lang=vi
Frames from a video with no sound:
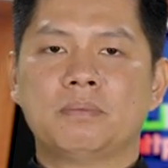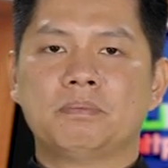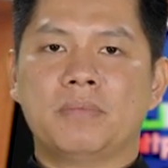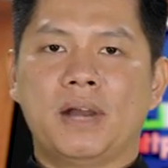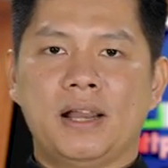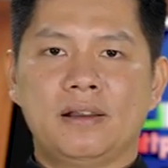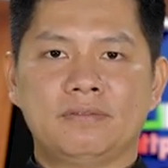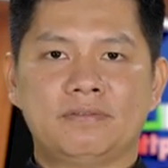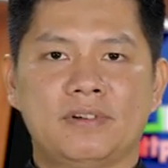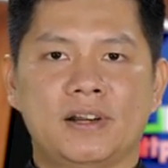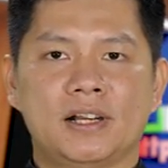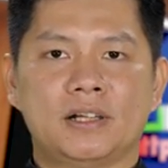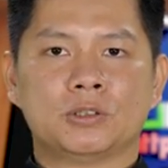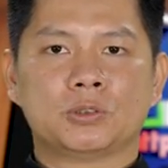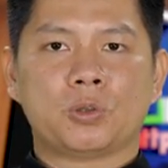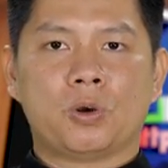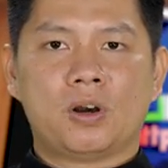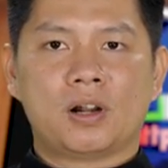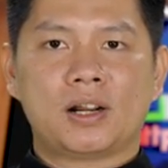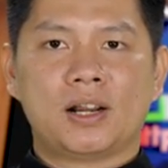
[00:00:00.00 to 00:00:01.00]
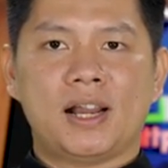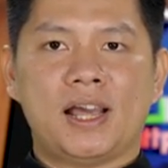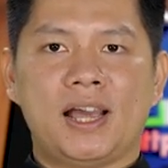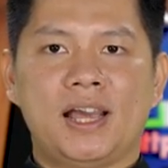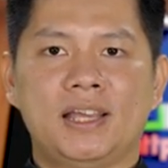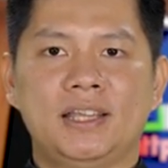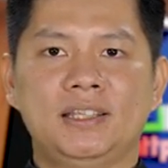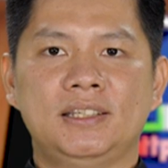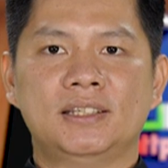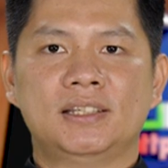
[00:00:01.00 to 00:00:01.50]
Bản văn thuật
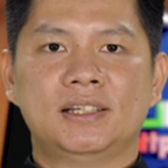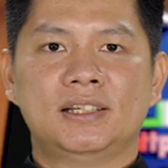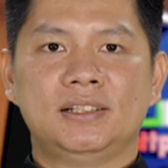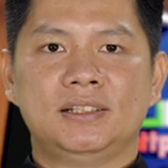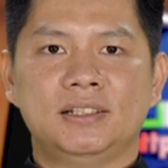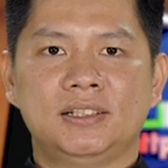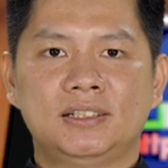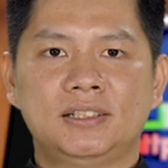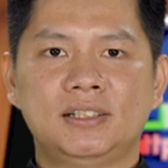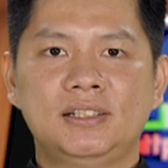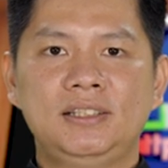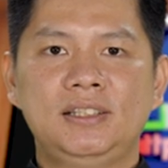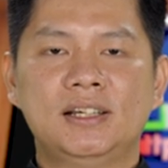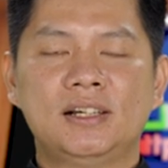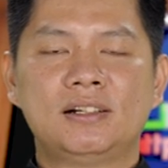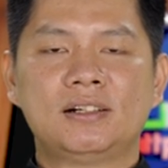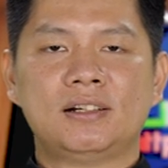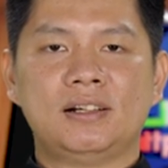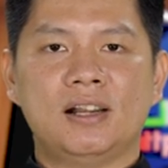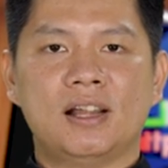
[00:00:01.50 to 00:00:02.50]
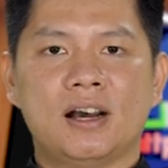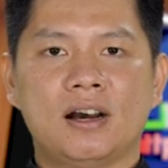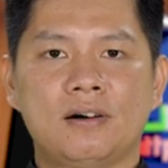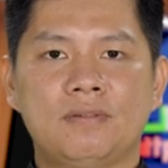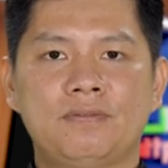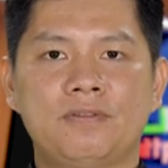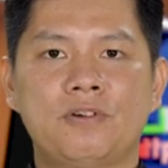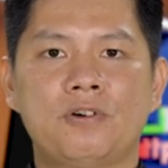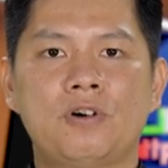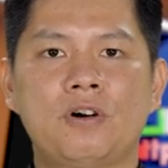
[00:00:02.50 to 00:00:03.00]
lại người thứ nhất nợ
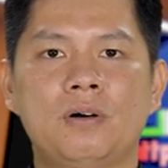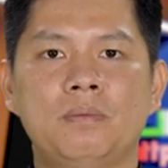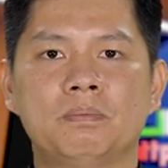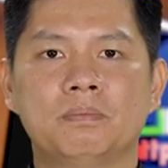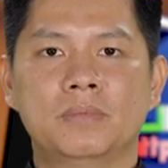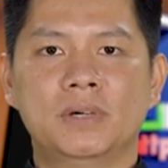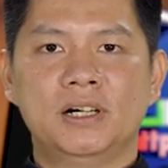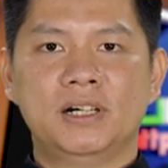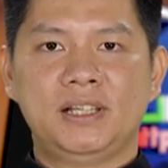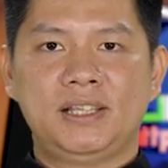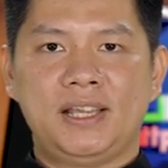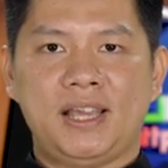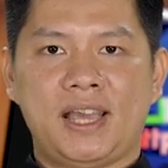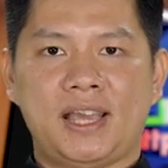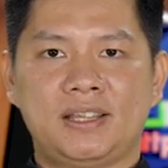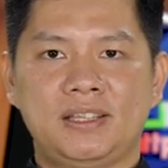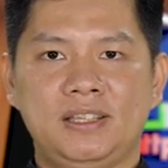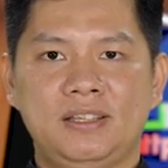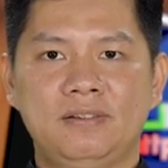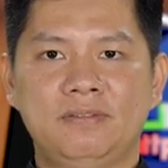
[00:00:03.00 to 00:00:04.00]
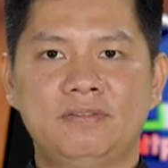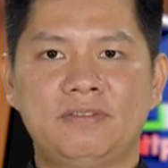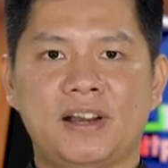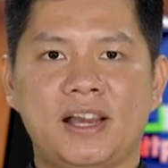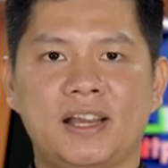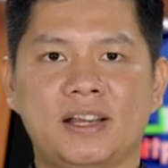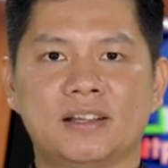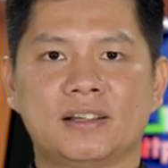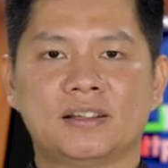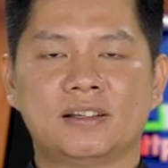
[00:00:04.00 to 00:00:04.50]
vua mười nghìn yến
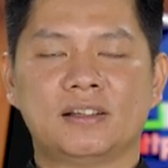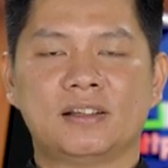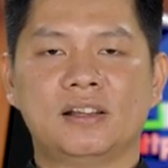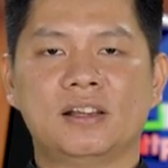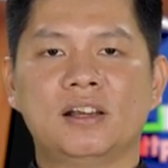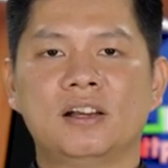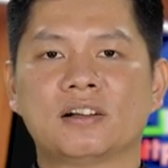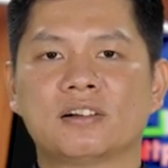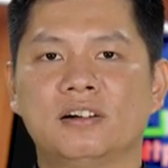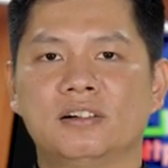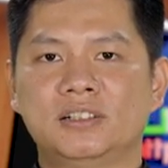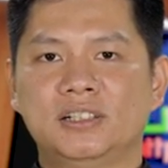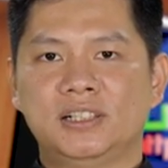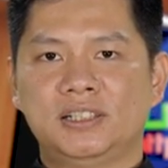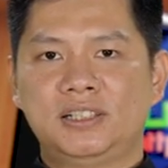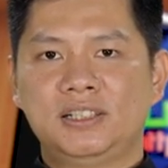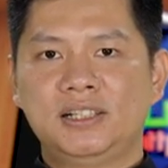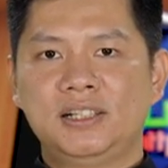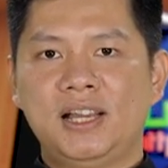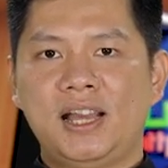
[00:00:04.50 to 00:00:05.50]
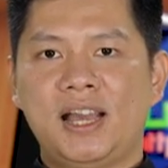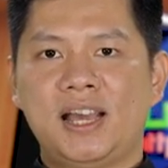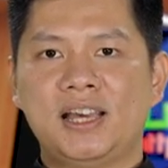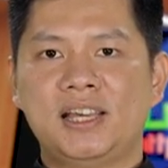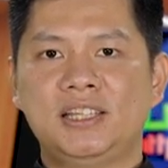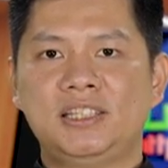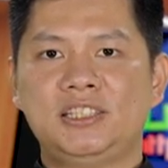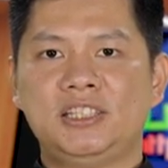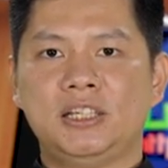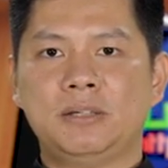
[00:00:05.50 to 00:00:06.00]
vàng, còn người thứ
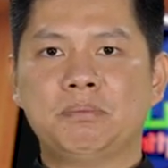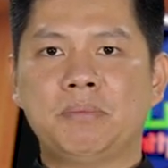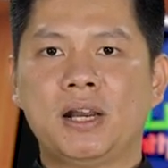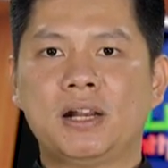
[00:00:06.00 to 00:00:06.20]
hai chỉ